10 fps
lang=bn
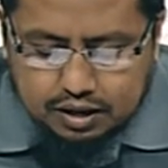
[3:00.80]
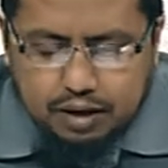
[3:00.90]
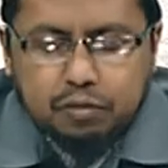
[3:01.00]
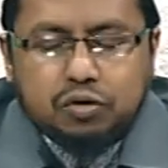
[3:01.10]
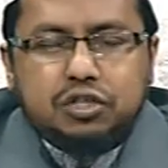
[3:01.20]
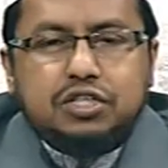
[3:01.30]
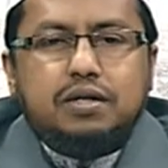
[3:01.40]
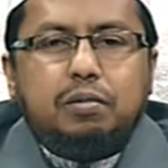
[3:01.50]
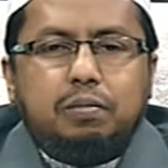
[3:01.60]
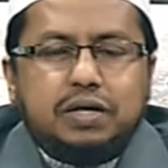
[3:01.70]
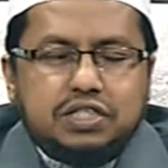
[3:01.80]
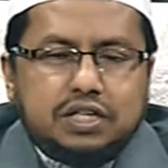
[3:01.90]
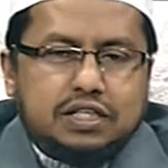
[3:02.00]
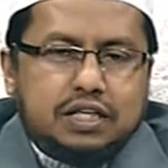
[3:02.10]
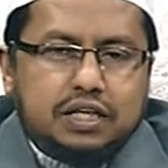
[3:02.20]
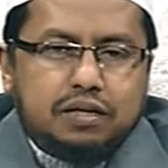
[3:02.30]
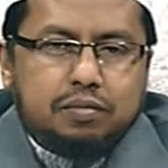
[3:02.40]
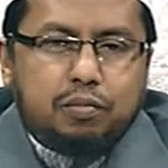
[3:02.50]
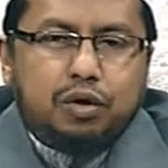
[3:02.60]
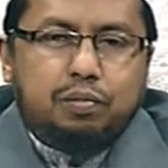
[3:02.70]
এবং ডিজেবল বাচ্চা যাদের
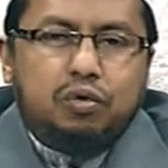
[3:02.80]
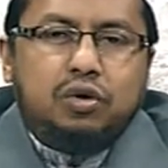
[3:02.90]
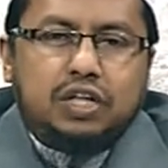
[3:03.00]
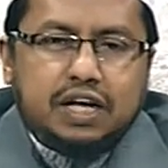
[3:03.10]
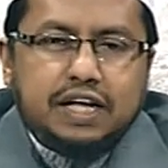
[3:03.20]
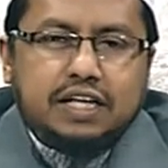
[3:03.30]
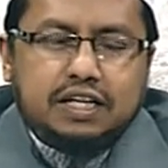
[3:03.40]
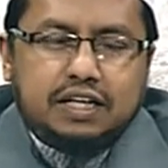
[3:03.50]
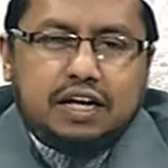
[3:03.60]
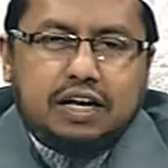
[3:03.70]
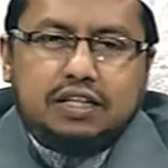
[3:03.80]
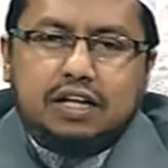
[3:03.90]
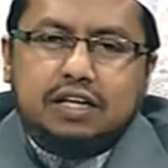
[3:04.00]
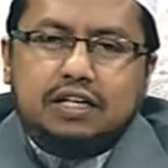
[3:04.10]
পরিপূর্ণতা নেই আল্লাহ তালা